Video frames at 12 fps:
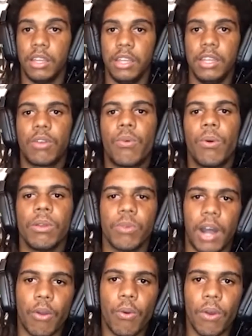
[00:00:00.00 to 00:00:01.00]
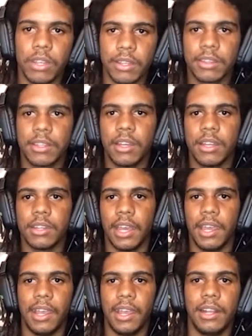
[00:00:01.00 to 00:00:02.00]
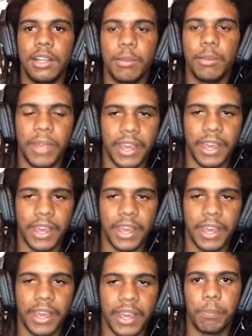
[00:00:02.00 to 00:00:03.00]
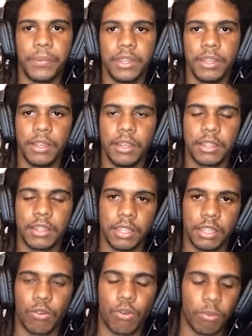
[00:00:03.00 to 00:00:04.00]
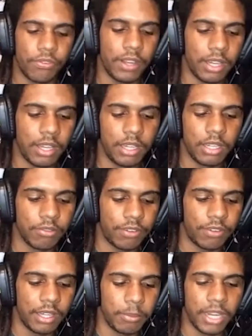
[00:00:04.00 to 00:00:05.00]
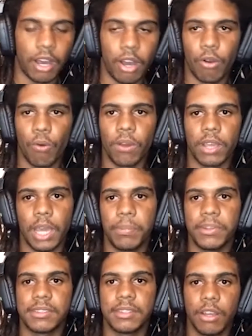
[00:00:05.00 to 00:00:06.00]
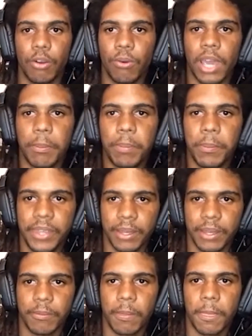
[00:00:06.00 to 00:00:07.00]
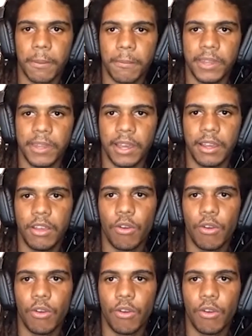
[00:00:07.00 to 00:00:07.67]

E quando há corrida, né, ele libera o gap que, como eu falei, ele vai liberar ou o gap C ou o gap B, né?